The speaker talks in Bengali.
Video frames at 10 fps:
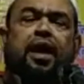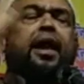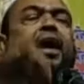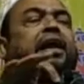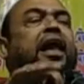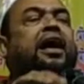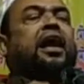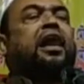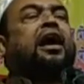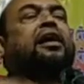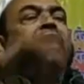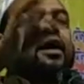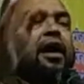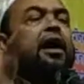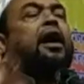ডাইরেক্ট লেখা লা
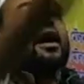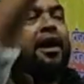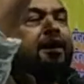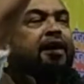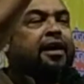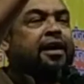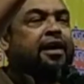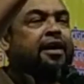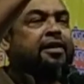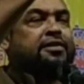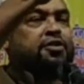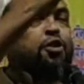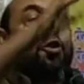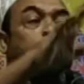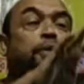একরাহা
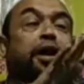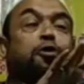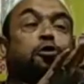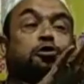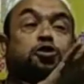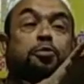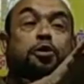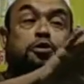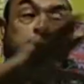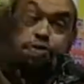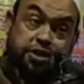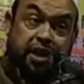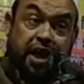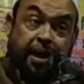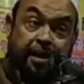ধর্মে কোনো জবরদস্তি
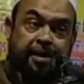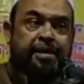নাই